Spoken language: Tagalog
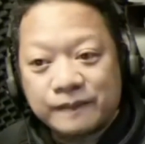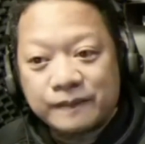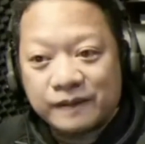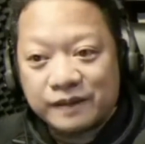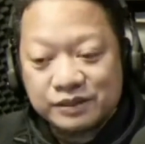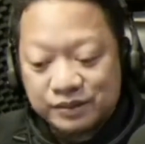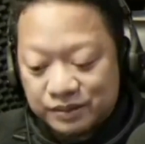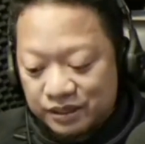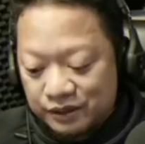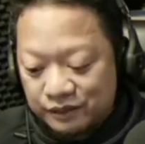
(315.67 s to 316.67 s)
Okay, so
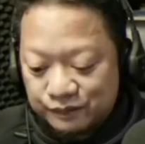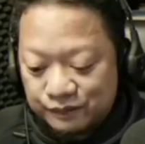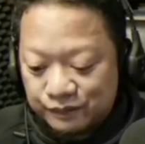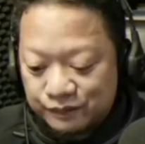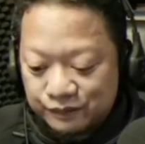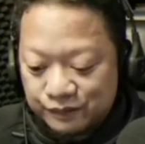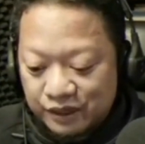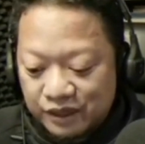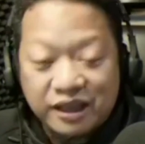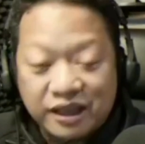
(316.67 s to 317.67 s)
ayan o. Oh. oh.
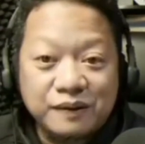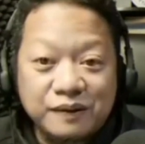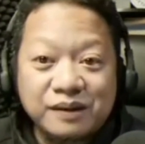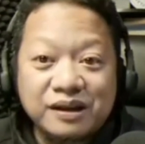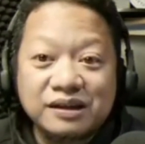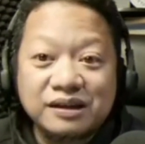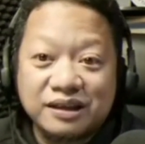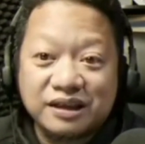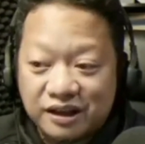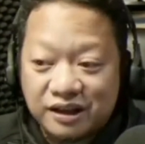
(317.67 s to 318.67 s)
Kaya walang
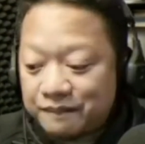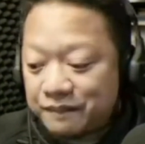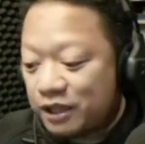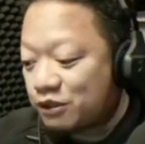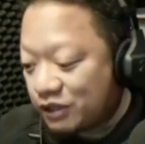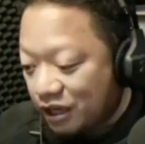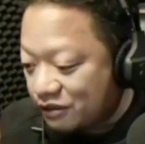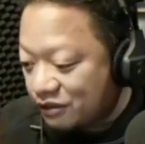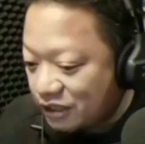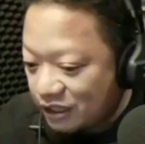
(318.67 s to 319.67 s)
naghihirap. Ito
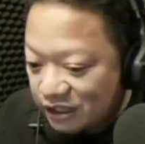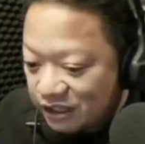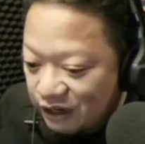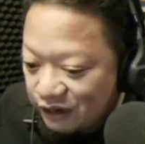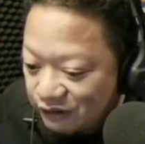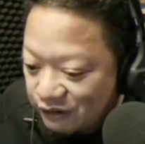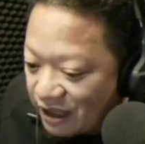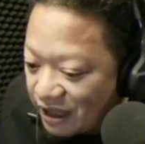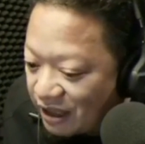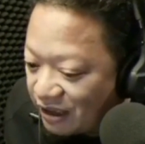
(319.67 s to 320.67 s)
tanong, ito tanong ko
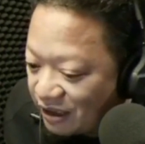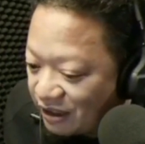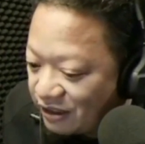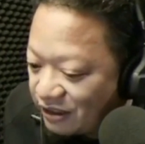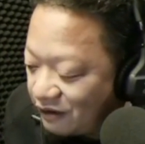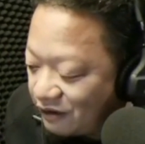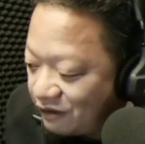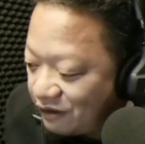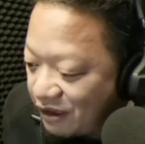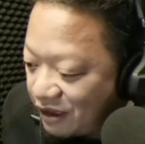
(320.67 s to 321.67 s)
ah. Ito
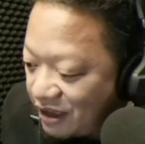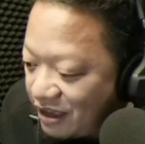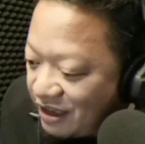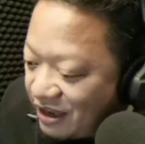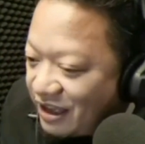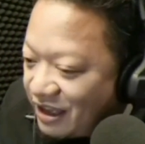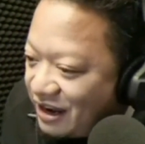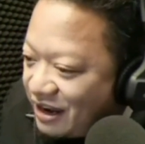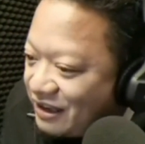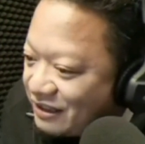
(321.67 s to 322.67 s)
tanong, okay? Kaya
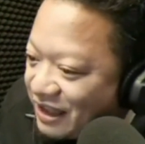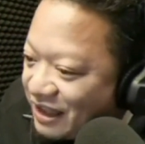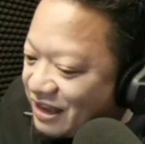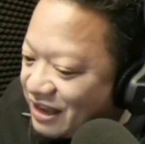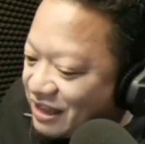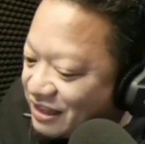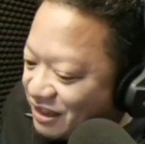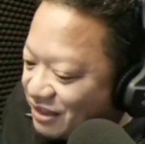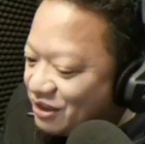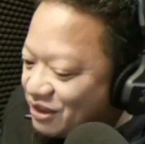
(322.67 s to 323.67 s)
na ang title
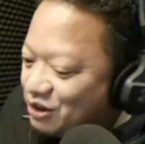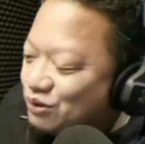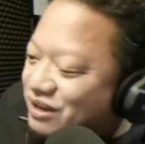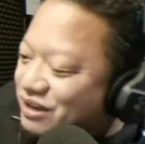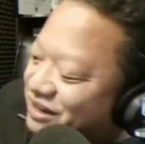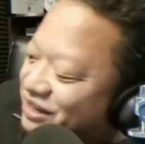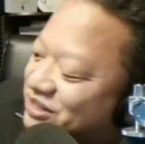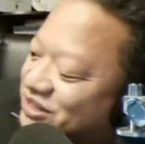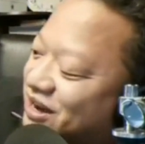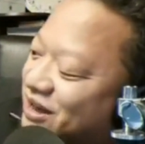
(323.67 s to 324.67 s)
natin, The Truly
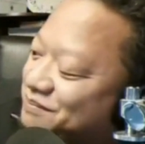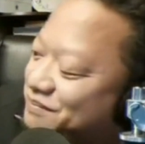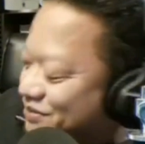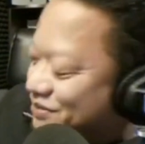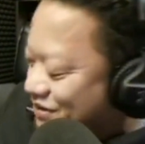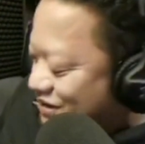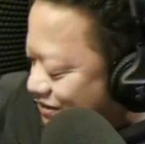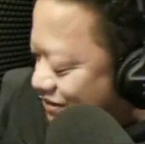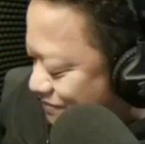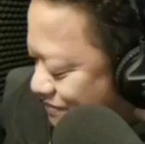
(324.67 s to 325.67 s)
Rich Club.
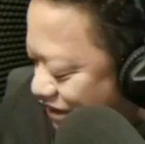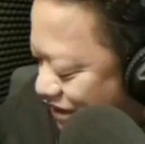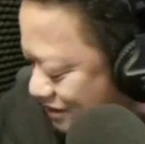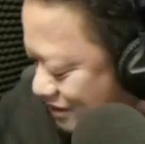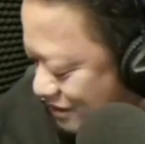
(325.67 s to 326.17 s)
Okay, bakit?